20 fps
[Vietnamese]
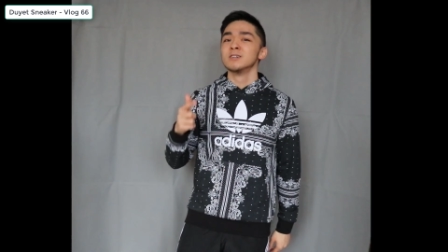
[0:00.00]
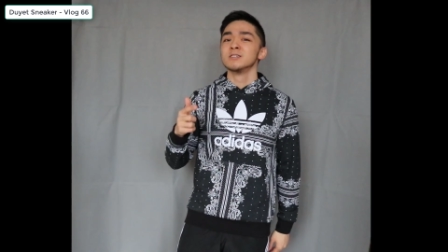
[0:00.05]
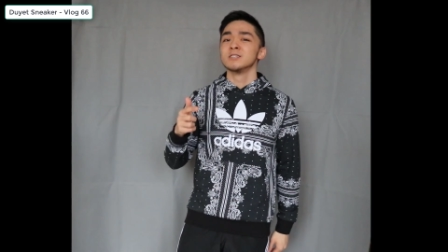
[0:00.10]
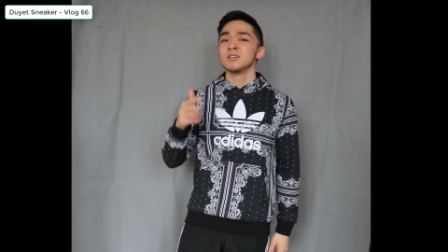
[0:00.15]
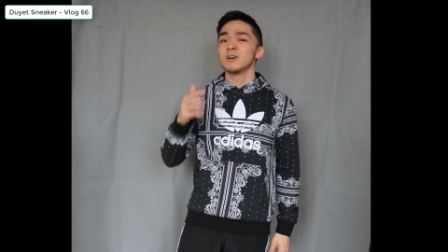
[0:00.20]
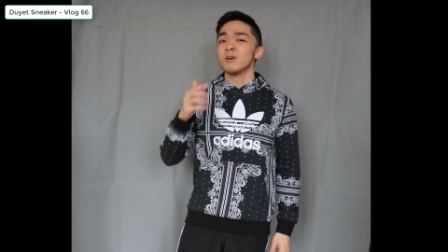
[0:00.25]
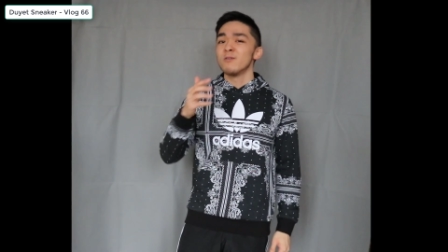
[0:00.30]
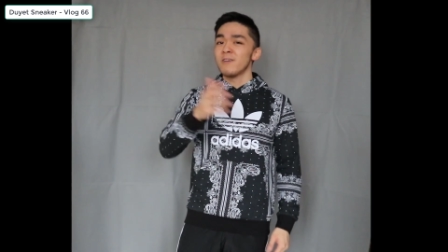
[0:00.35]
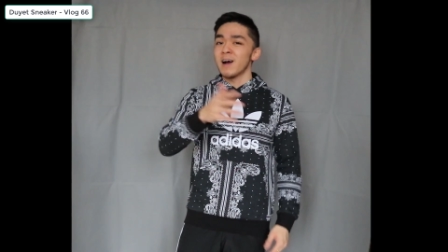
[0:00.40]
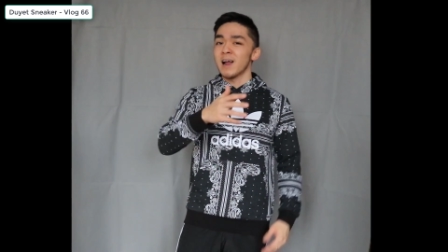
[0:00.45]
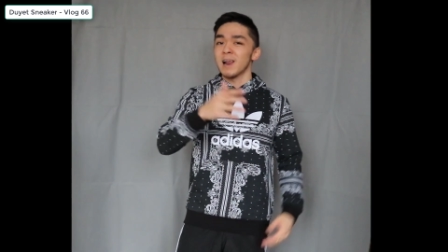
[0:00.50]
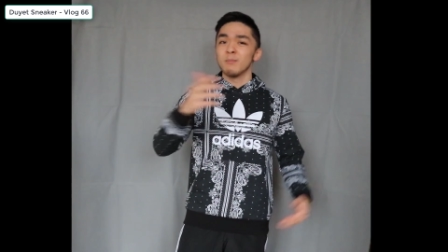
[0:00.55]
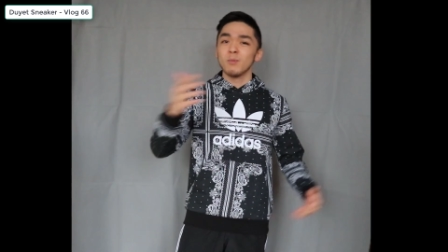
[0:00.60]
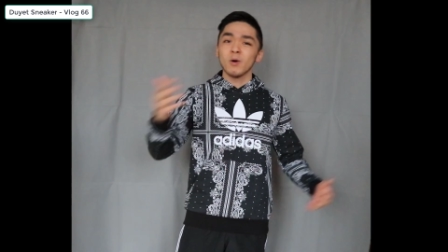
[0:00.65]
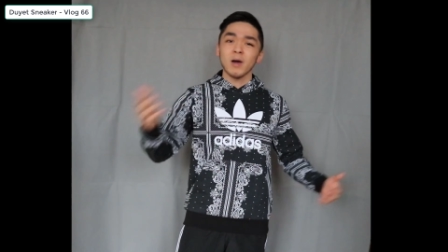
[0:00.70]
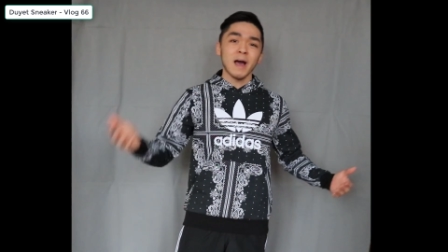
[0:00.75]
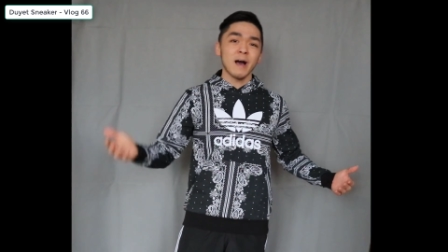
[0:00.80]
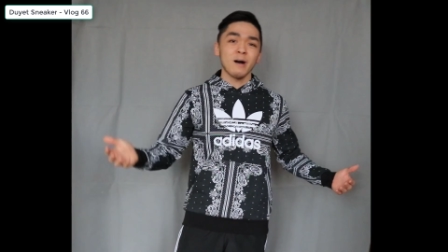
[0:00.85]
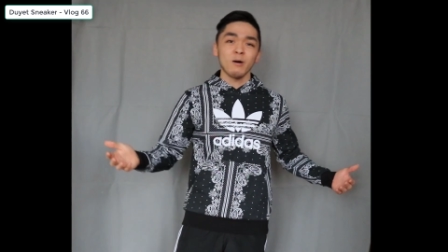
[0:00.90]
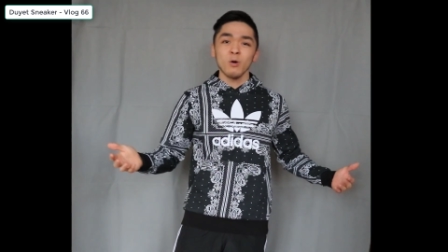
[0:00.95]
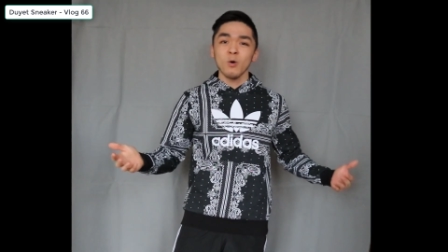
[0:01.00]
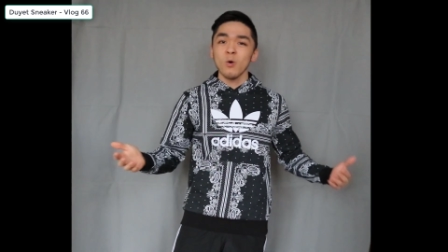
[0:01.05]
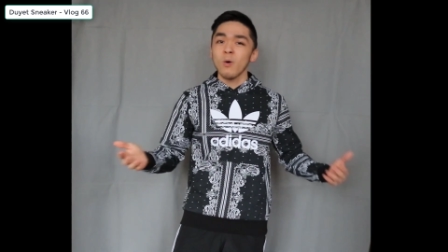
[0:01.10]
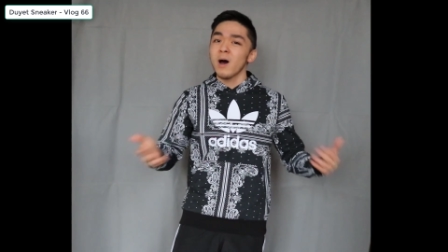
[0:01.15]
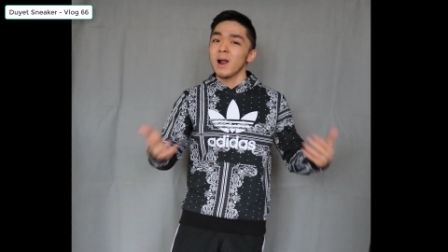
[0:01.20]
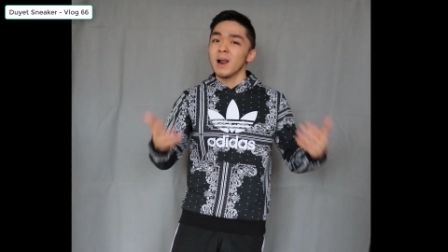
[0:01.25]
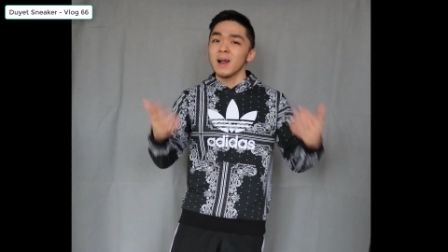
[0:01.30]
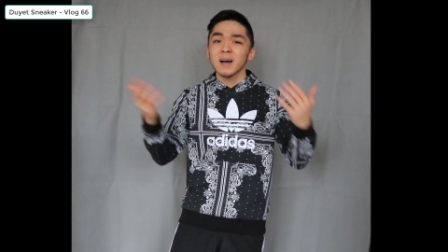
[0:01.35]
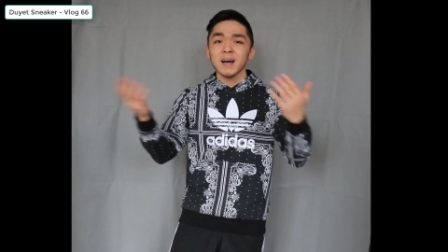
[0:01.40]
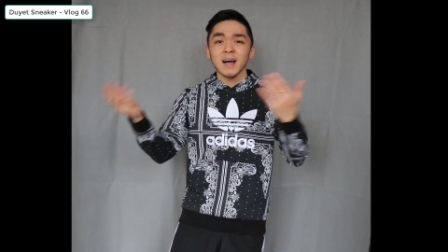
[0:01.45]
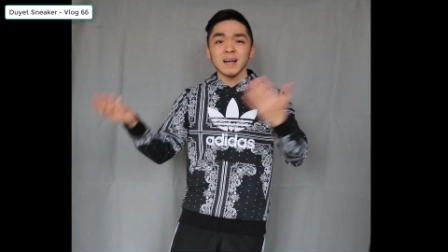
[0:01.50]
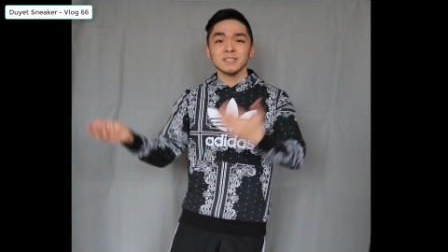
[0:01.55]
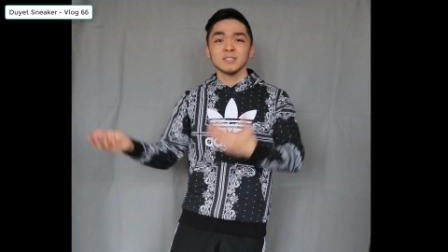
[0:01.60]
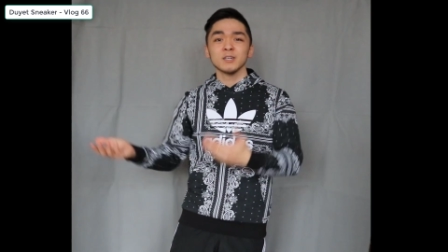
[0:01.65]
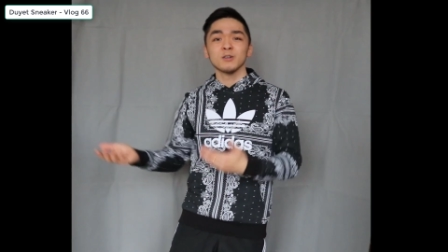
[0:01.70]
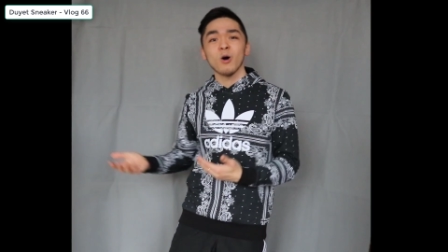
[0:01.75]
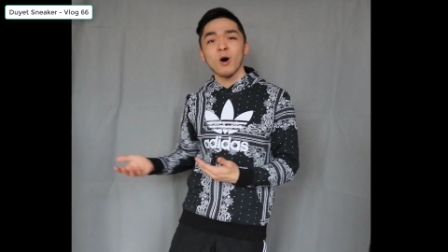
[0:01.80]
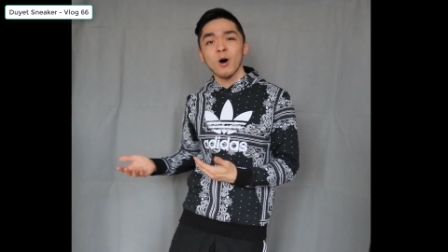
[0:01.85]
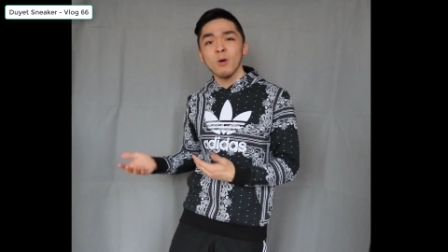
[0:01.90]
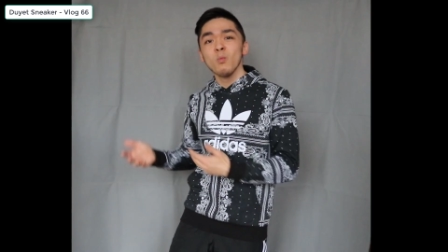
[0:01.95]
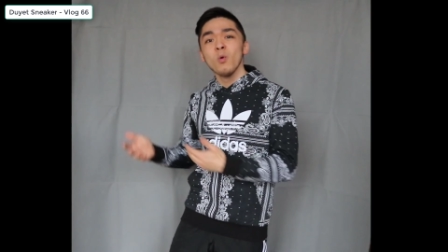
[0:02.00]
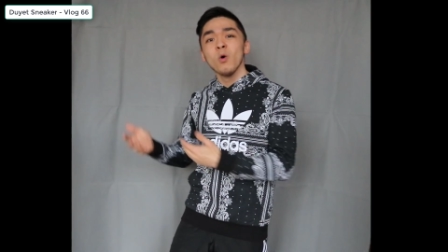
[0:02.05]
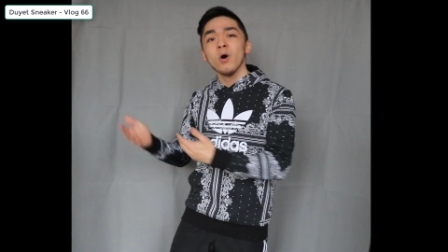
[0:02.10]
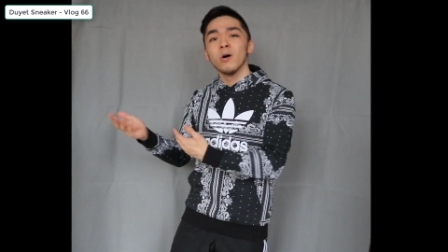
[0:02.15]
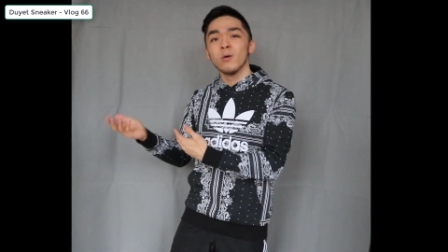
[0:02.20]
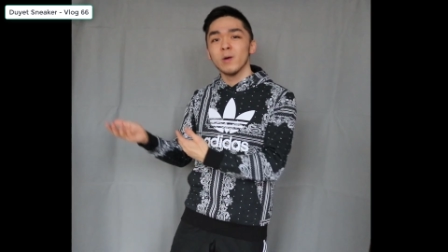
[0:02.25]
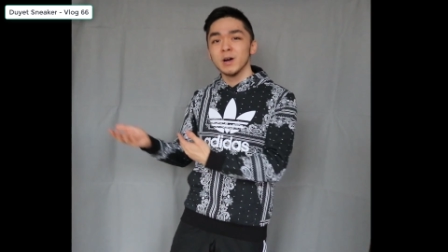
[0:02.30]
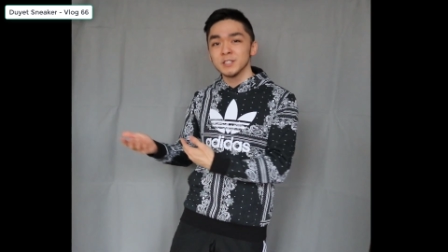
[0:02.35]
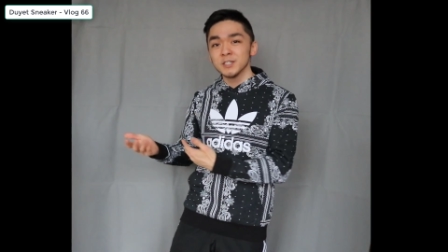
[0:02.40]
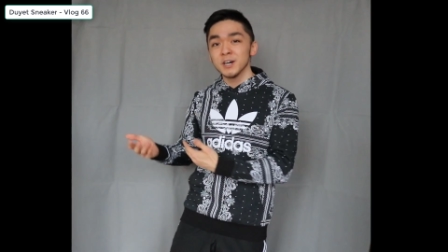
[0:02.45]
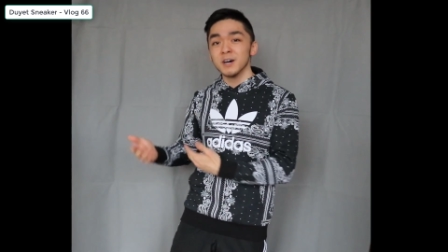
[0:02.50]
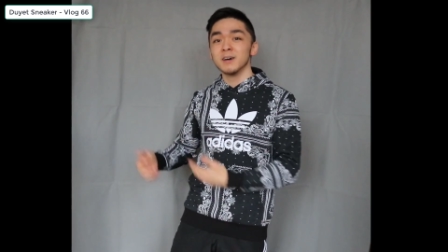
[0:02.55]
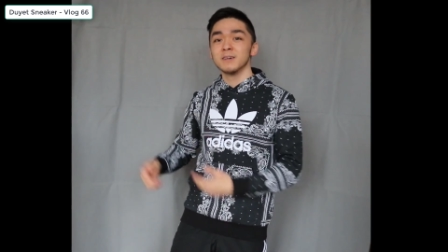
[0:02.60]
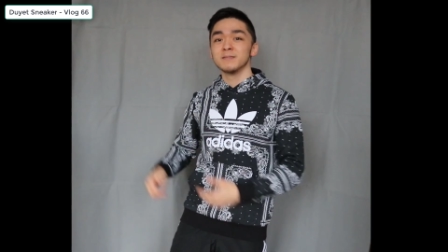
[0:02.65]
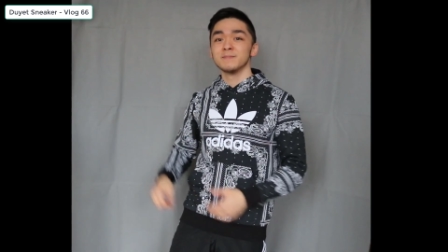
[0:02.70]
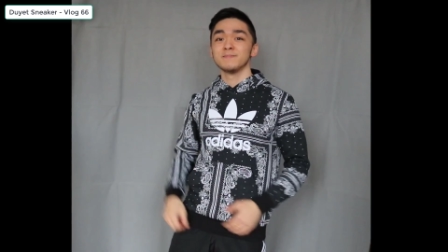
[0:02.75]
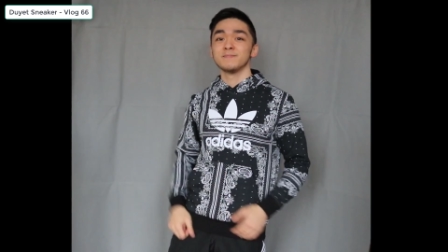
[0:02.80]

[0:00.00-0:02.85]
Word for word: chứ không phải là một cái áo hoa lá cành gì đó mua ở ngoài chợ.